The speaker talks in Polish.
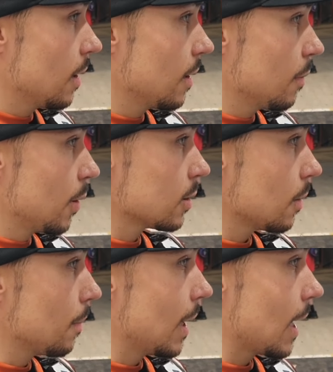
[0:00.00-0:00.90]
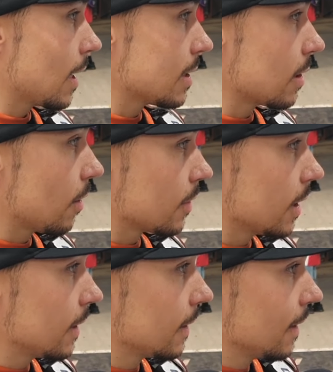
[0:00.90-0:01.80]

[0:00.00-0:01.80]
E, było to mega ryzykowne.